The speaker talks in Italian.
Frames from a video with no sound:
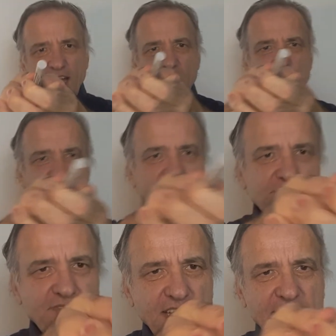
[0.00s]
a far
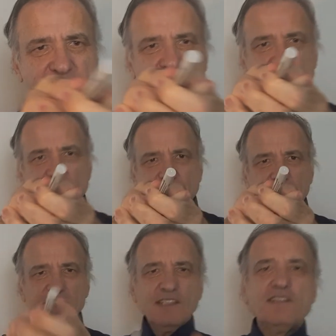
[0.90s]
finta di
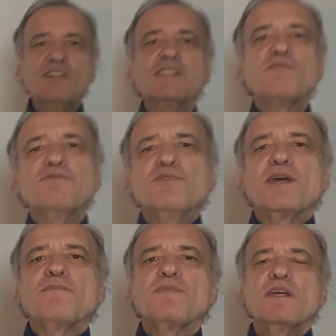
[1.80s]
fare il tiro da fune.